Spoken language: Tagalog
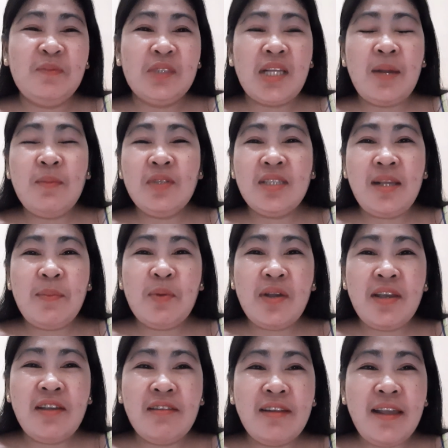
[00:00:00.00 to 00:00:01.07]
Kamusta po
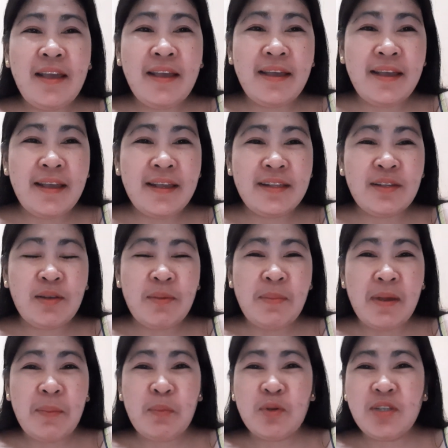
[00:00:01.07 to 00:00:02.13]
kayong lahat? Yung iba
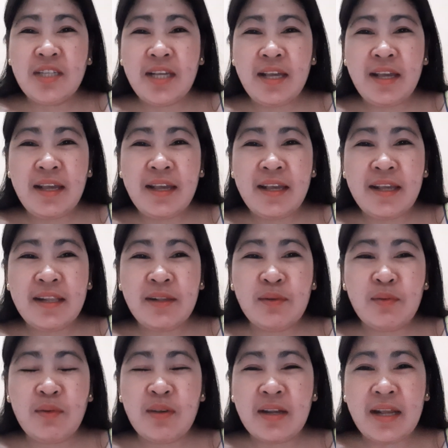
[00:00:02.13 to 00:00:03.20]
po dyan,
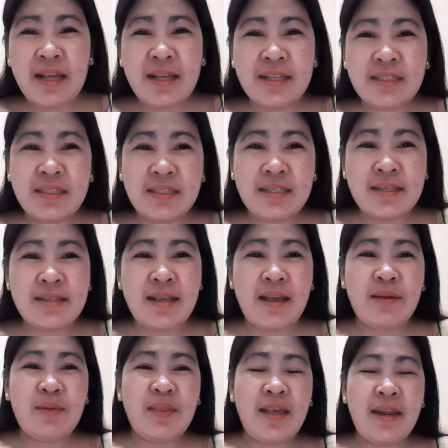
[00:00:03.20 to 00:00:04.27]
congrats,
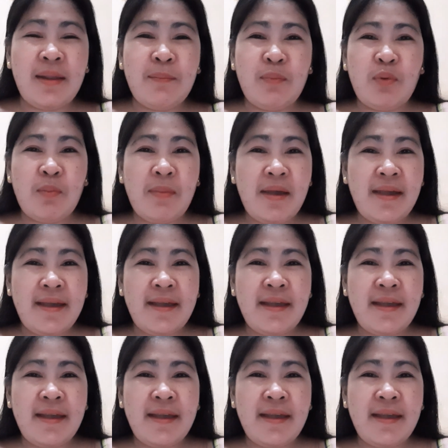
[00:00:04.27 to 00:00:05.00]
nagsasahod na rin po ba?